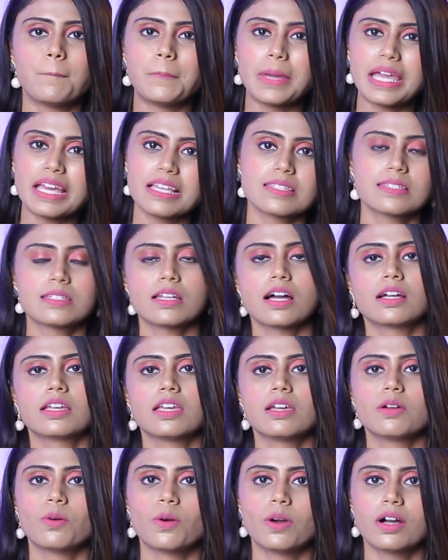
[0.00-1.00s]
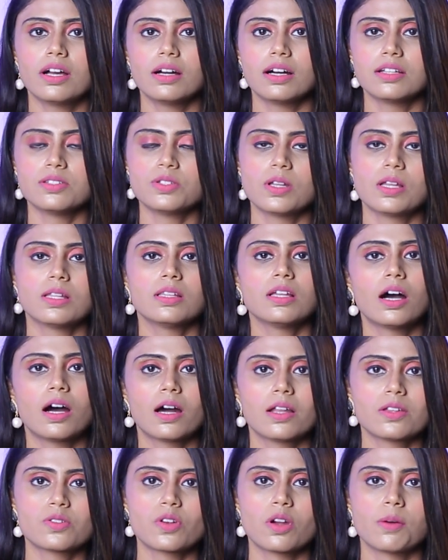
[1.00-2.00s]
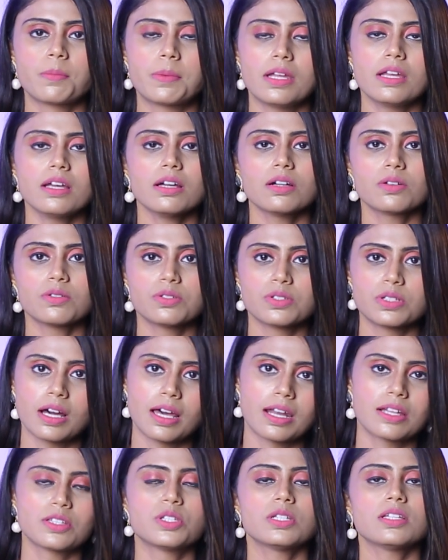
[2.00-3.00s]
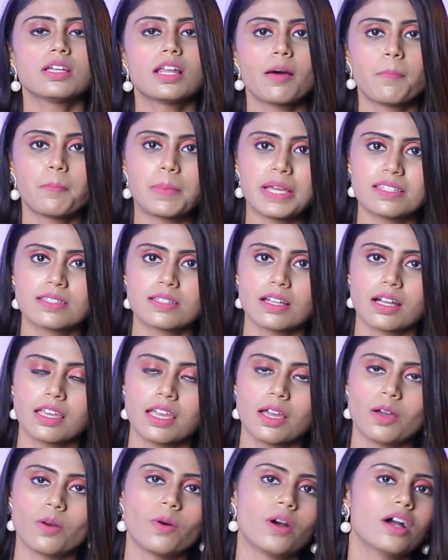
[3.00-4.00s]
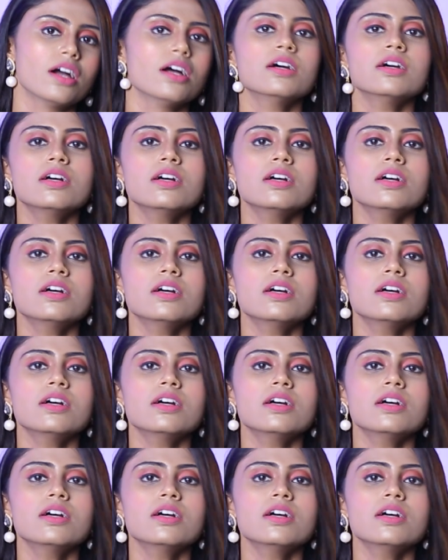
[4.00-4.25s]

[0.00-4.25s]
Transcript: பேஸ்ட் ஆக்கிக்கோங்க அஞ்சுலேருந்து ஆறு ஸ்ட்ராபெரியை கொஞ்சம் அரைச்சி நல்லா பேஸ்ட் ஆக்கிக்கோங்க